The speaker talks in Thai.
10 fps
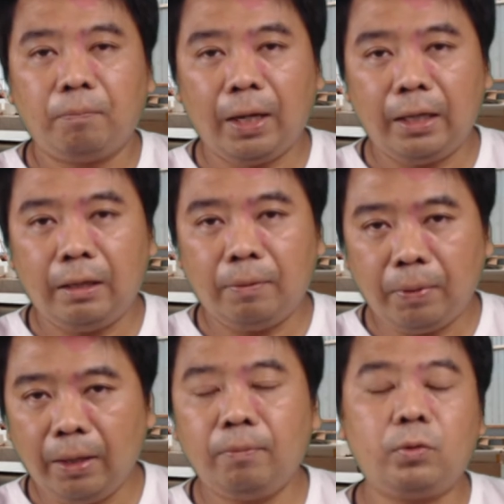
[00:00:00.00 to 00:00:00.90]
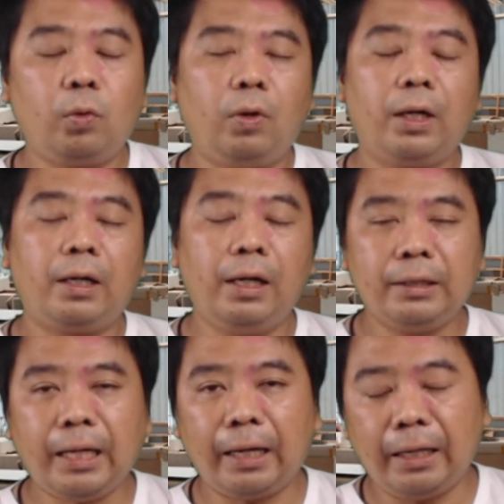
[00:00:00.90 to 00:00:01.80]
ไปเพิ่มตัวเครื่อง
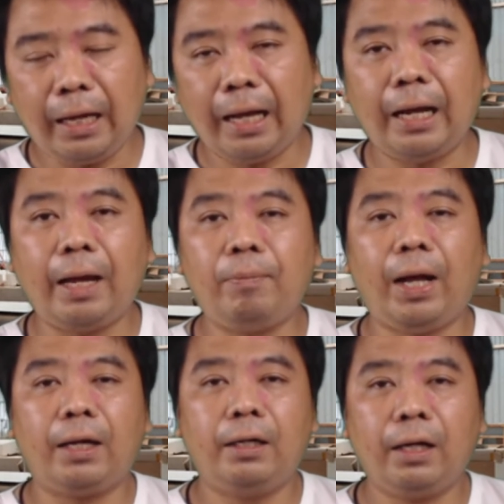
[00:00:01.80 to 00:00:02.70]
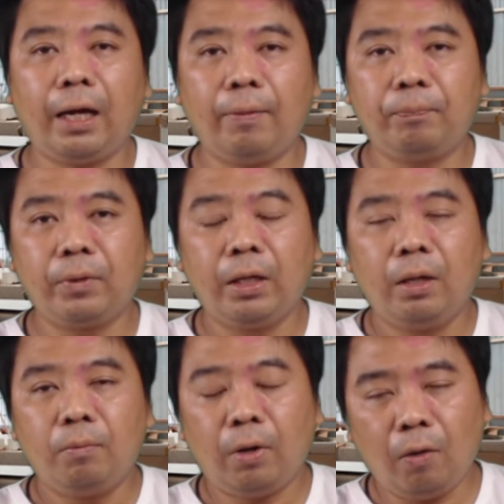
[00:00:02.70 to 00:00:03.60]
จักรในการล้างผักนะครับ
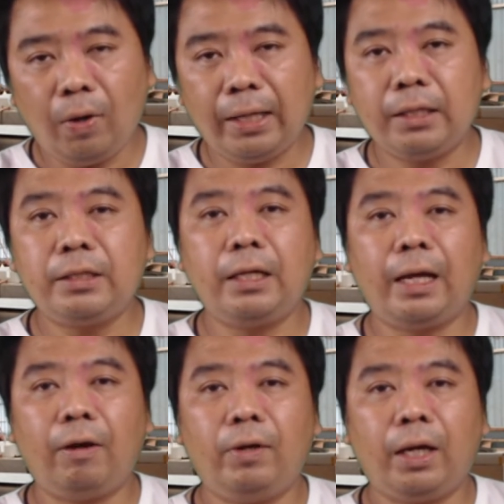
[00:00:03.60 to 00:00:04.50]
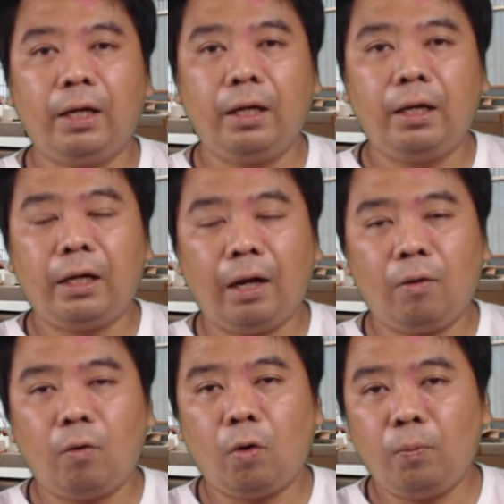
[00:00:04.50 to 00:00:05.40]
เพราะว่าจริงๆแล้วเนี่ยเรา
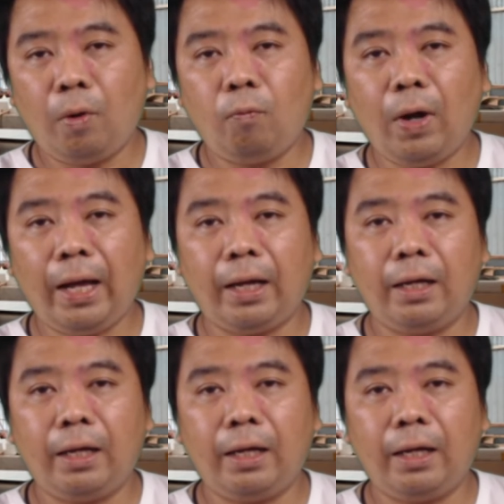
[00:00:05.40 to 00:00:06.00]
ค้นพบว่า